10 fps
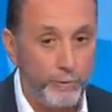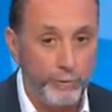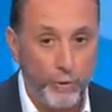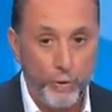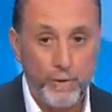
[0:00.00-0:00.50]

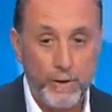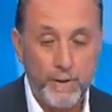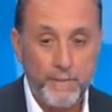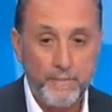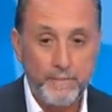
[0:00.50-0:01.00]
Rousseau,
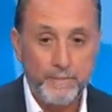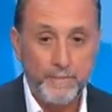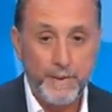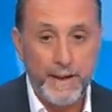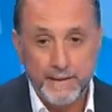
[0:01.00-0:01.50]

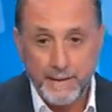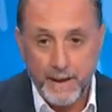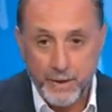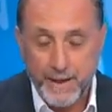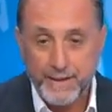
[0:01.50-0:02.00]
che di
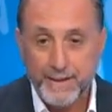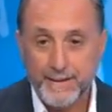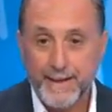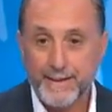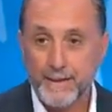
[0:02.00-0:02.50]
recente è
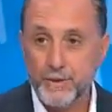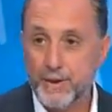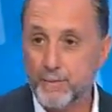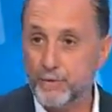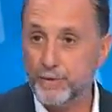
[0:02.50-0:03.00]
stata
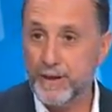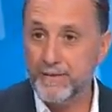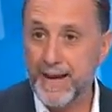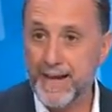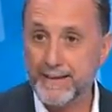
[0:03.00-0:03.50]
diciamo così,
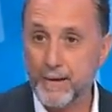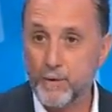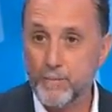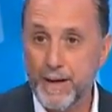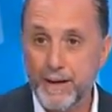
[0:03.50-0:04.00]
rivelata
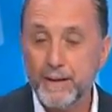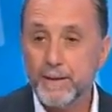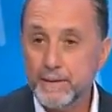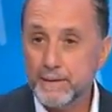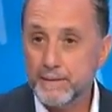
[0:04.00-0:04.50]
come
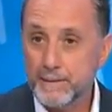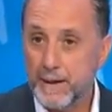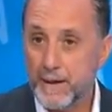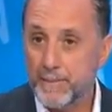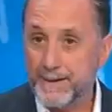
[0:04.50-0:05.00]

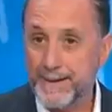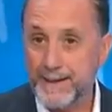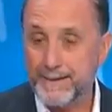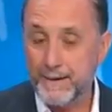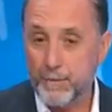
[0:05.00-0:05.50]

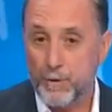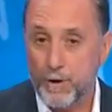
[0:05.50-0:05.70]
abbastanza un